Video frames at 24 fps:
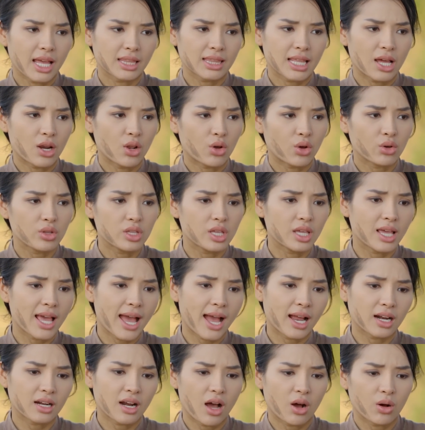Mà nhà tao đâu
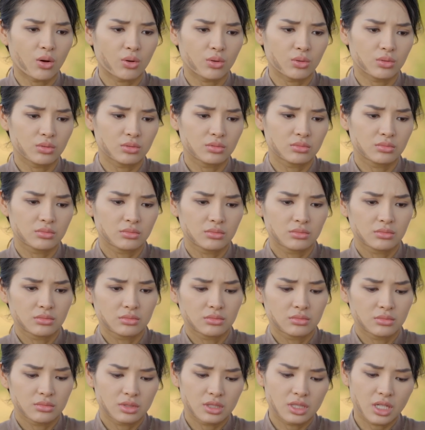có gì ăn đâu.
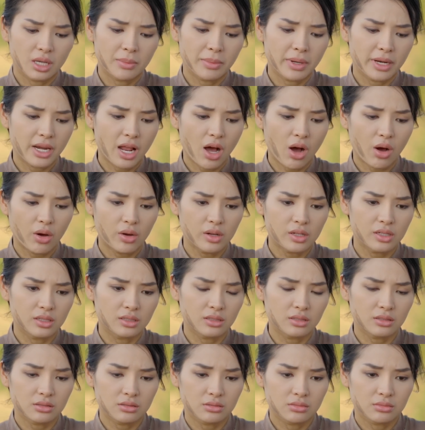Sợ mày
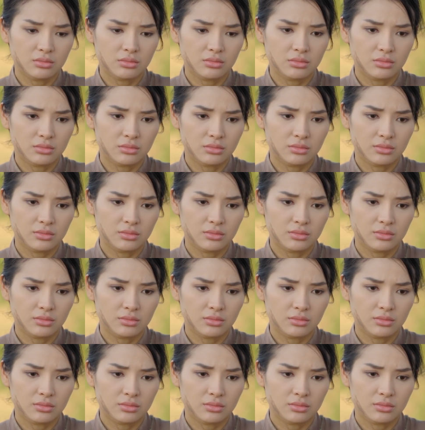đói nữa